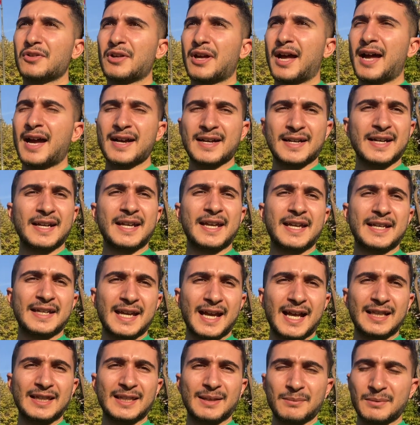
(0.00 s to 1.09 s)
Ankara'ya
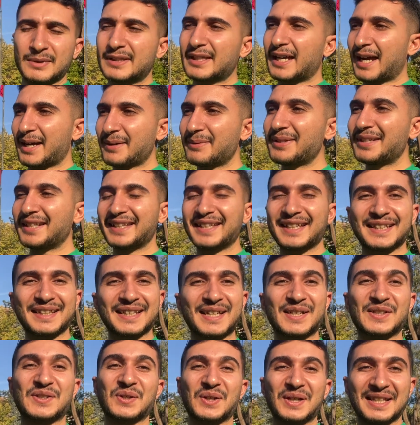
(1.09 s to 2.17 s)
geldiğimi tahmin edenler,
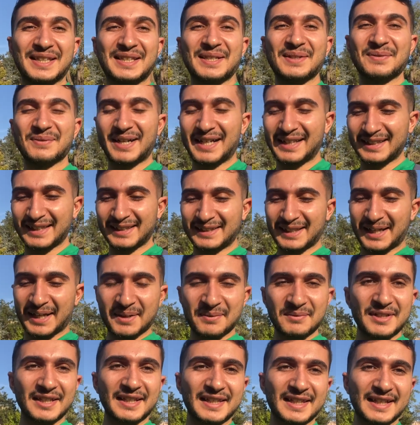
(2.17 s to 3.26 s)
söylediğim halde
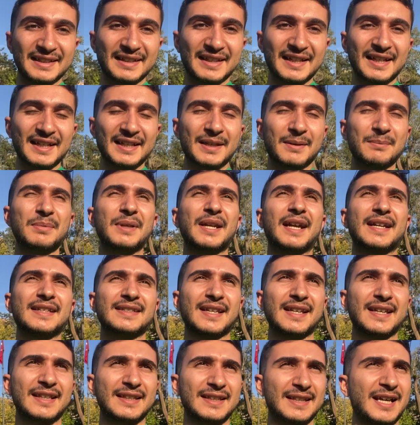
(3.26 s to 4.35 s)
tahmin edenlere de birazdan
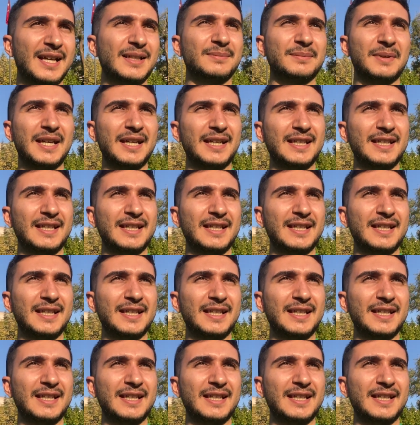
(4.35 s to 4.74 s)
hediye almaya